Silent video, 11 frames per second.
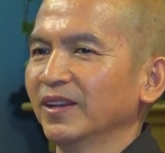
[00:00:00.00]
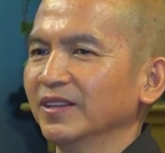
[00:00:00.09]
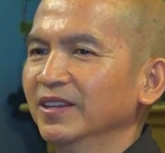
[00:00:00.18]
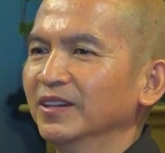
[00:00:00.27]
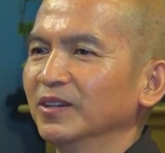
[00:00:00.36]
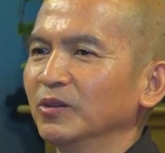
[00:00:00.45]

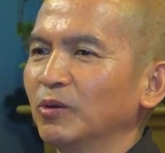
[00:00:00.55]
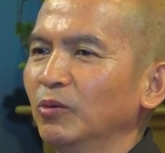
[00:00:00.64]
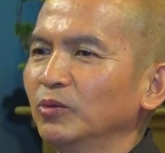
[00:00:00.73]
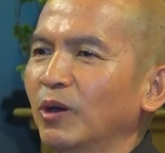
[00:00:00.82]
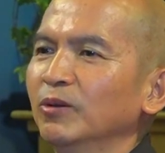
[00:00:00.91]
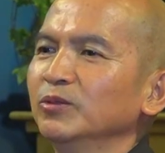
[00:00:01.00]
Nhưng cụ
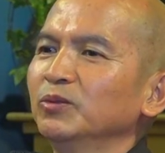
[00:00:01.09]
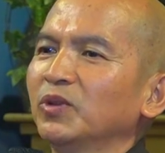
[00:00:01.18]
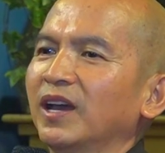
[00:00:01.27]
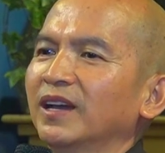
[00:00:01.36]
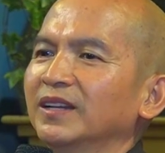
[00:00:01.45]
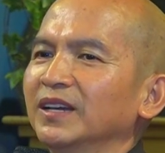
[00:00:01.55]
tổ chúng
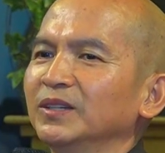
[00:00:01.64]
ta lại